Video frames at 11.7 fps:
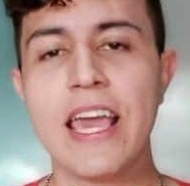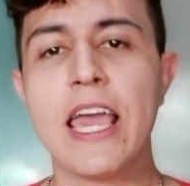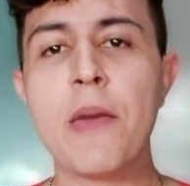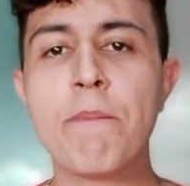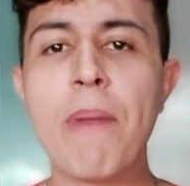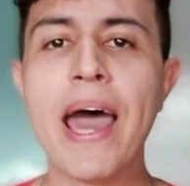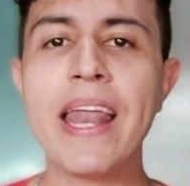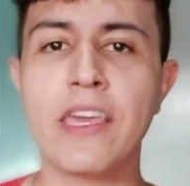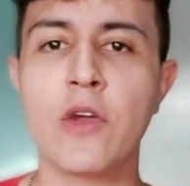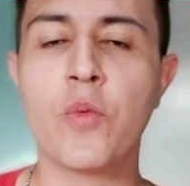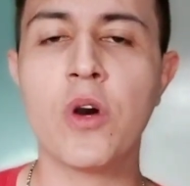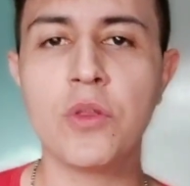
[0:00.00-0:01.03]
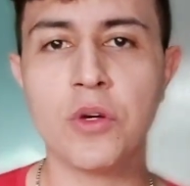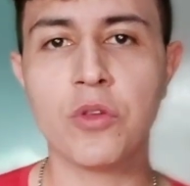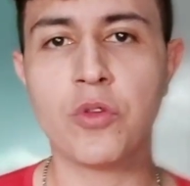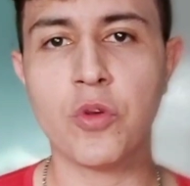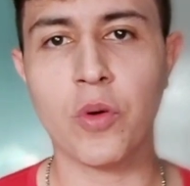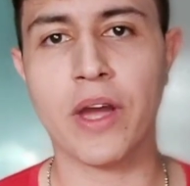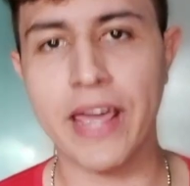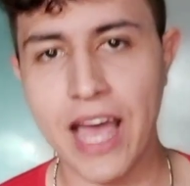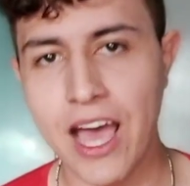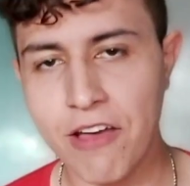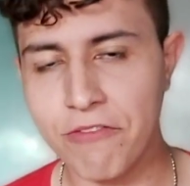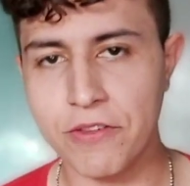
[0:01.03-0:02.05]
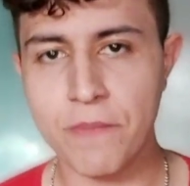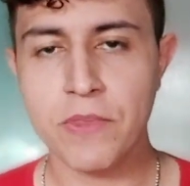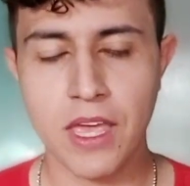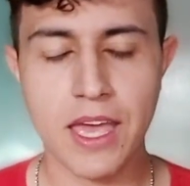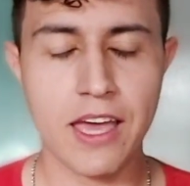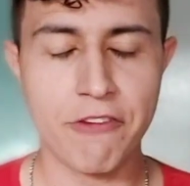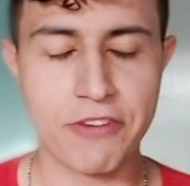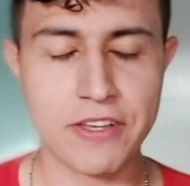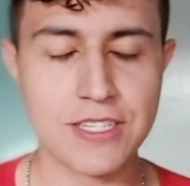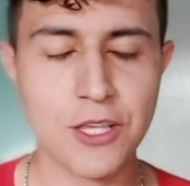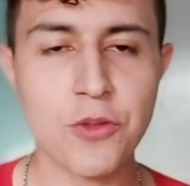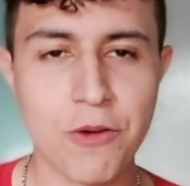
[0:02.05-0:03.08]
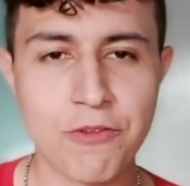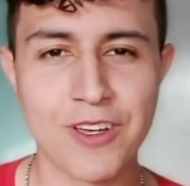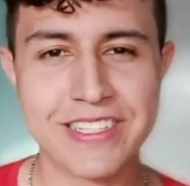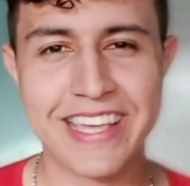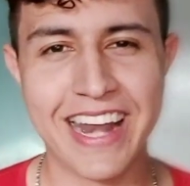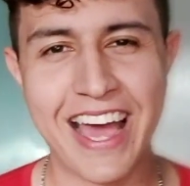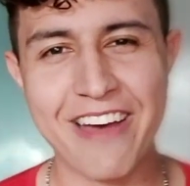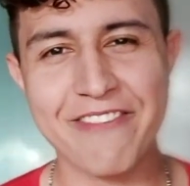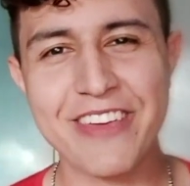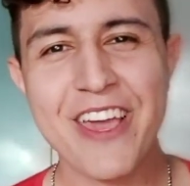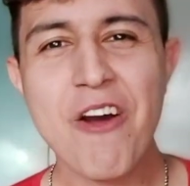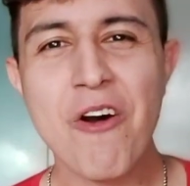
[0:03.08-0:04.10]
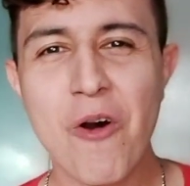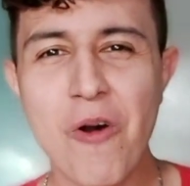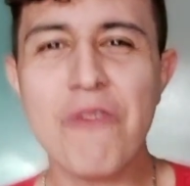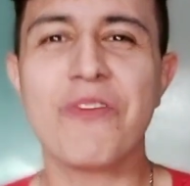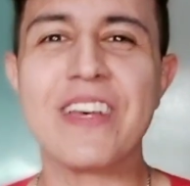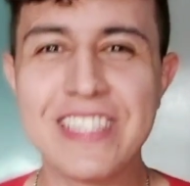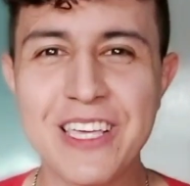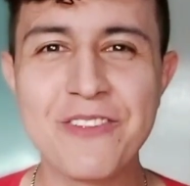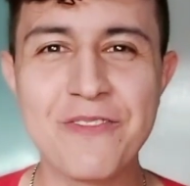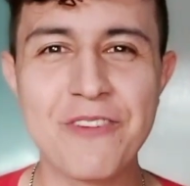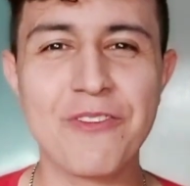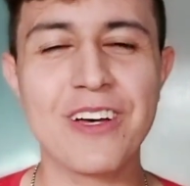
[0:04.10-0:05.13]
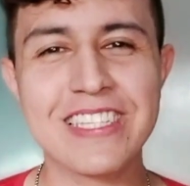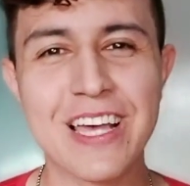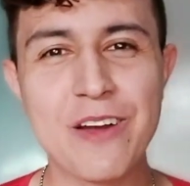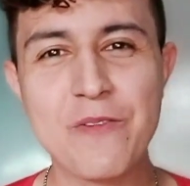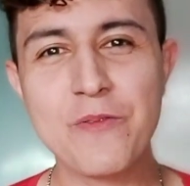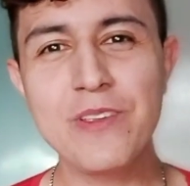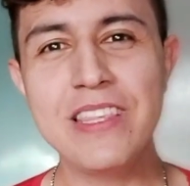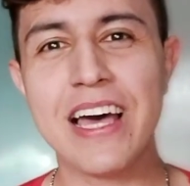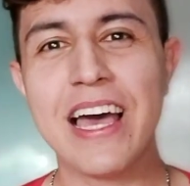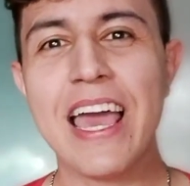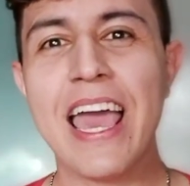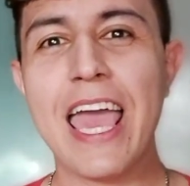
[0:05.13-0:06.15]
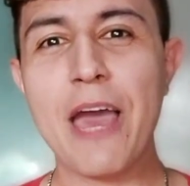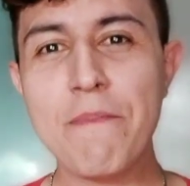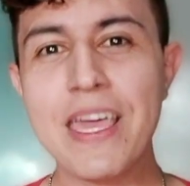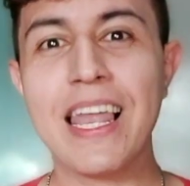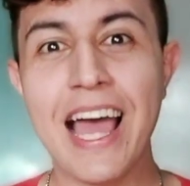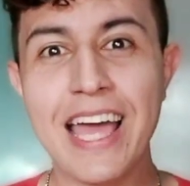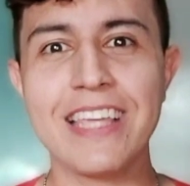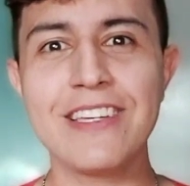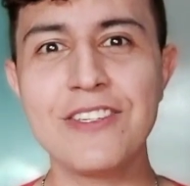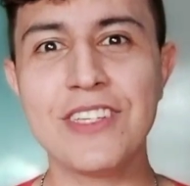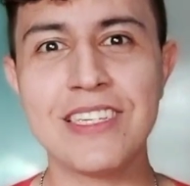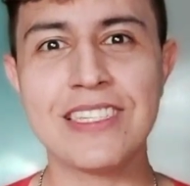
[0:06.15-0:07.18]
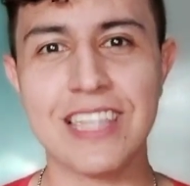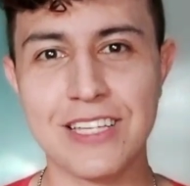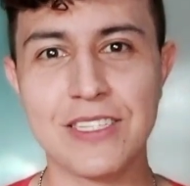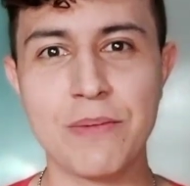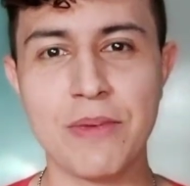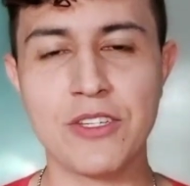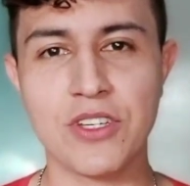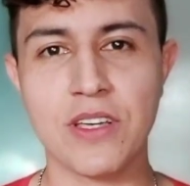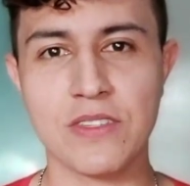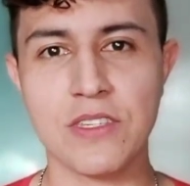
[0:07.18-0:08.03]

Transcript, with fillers: Repara que quando eu estou grave, é, fazendo uma voz grave ou fazendo uma voz aguda, é a minha laringe que está se mexendo.